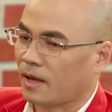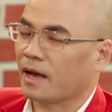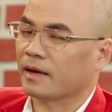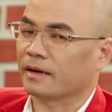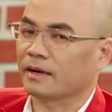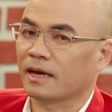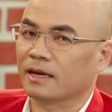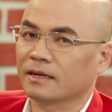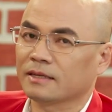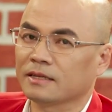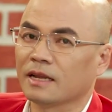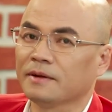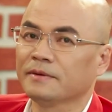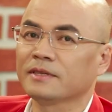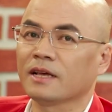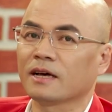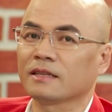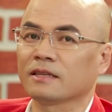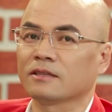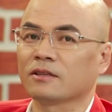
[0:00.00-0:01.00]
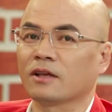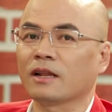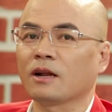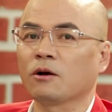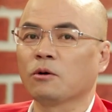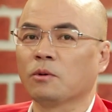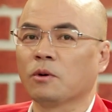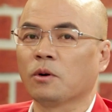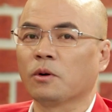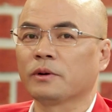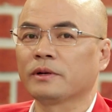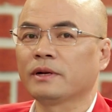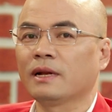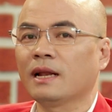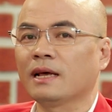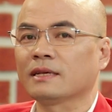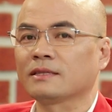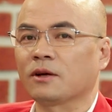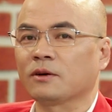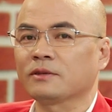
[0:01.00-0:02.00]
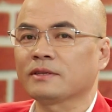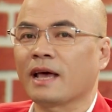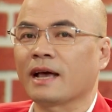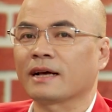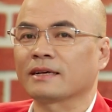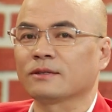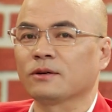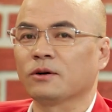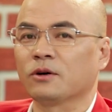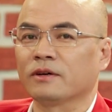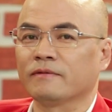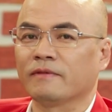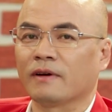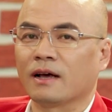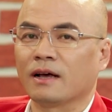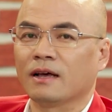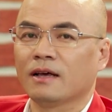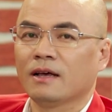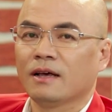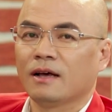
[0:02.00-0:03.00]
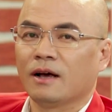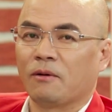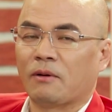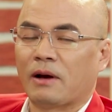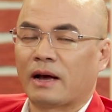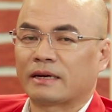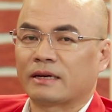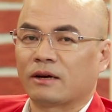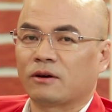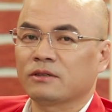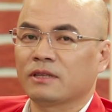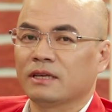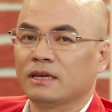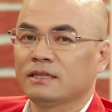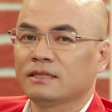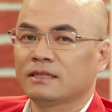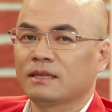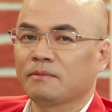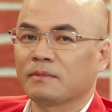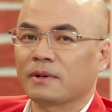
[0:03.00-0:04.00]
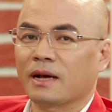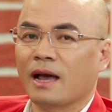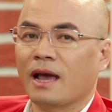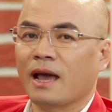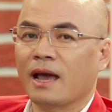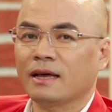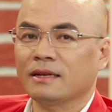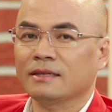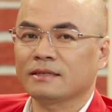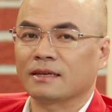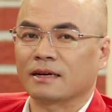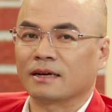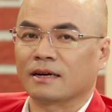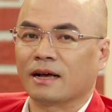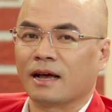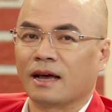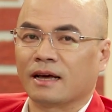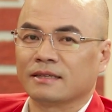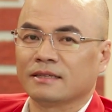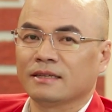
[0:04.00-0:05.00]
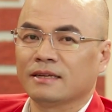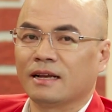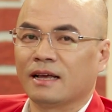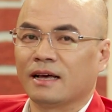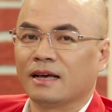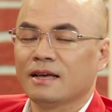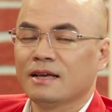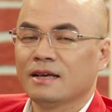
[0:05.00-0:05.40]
À đấy, đến giờ thì đã là ủng hộ đến là rõ ràng rồi và Hoàng đã có thể yên tâm ca hát chẳng hạn như là